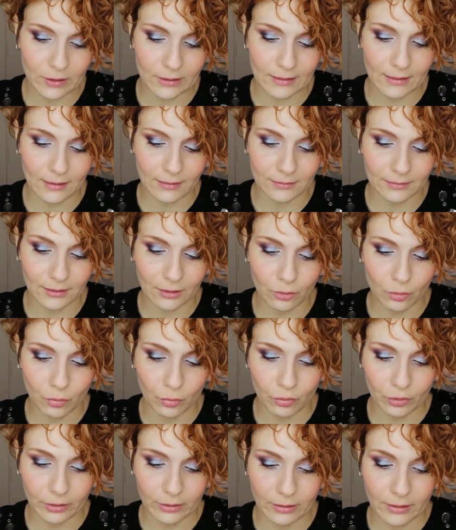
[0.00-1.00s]
andata
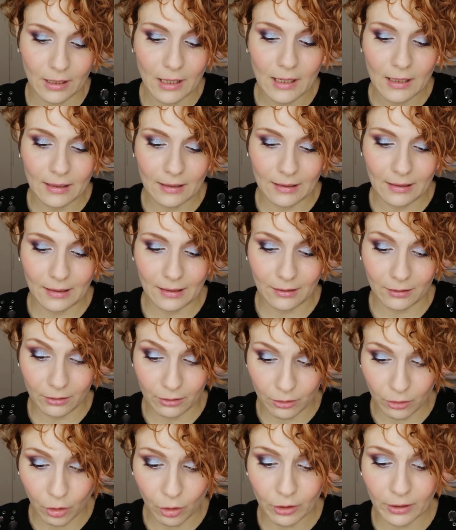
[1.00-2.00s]
con la
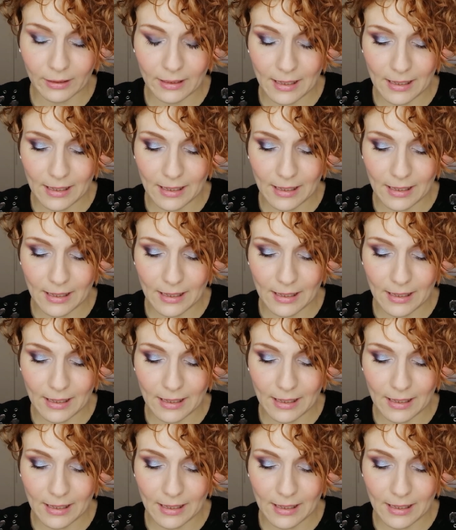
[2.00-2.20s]
long